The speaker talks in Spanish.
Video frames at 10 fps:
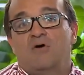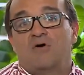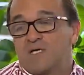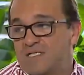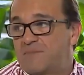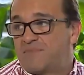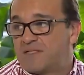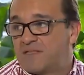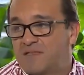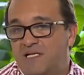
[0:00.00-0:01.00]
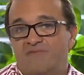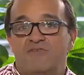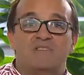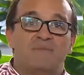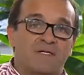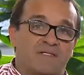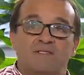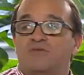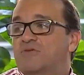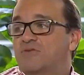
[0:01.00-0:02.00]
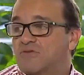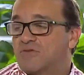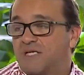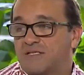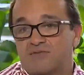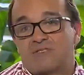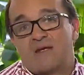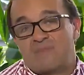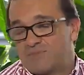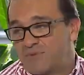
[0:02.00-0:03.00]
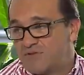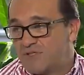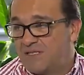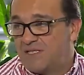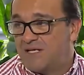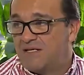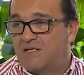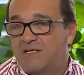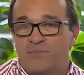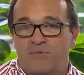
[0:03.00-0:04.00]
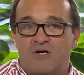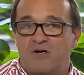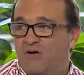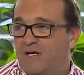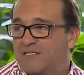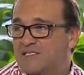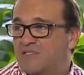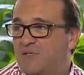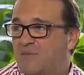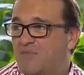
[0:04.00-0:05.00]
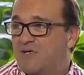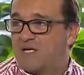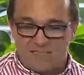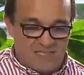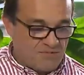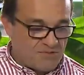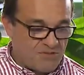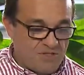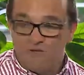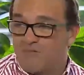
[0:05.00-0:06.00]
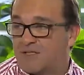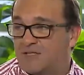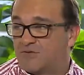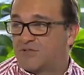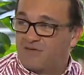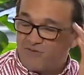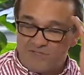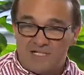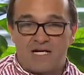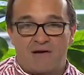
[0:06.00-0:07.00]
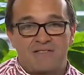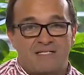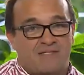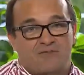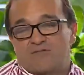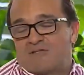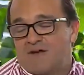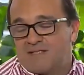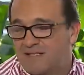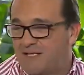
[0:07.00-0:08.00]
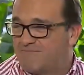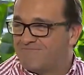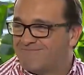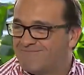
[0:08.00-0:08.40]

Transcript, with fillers: o que se pierda el teléfono y se pierden todos los contactos, que además pues hoy en día poco ejercicio de memoria hacemos guardando teléfonos en la cabeza, ya todos se guardan ahí.